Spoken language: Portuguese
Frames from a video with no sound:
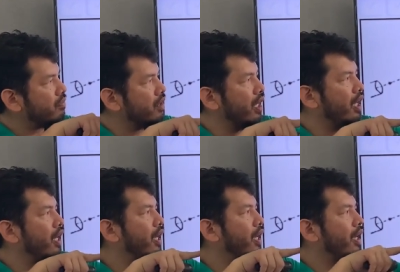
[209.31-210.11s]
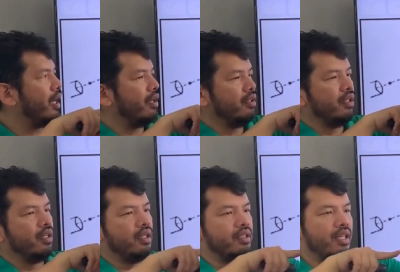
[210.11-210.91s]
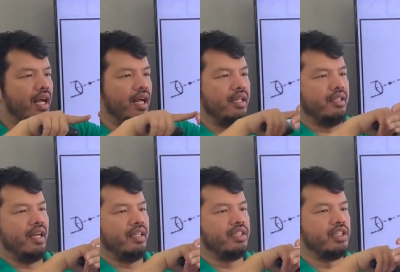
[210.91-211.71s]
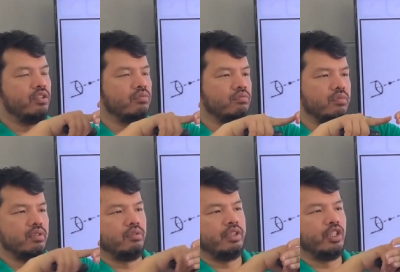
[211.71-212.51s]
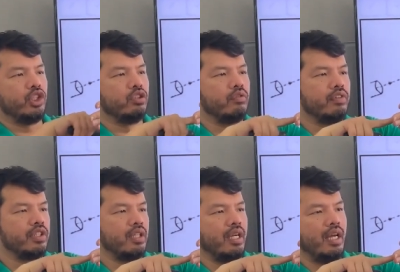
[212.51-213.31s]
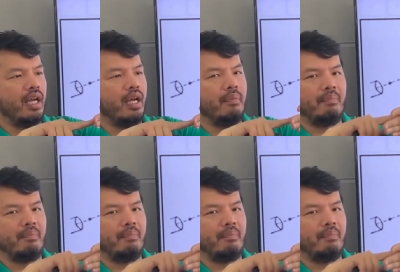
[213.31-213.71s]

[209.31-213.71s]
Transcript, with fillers: é, na, na região no sentido é,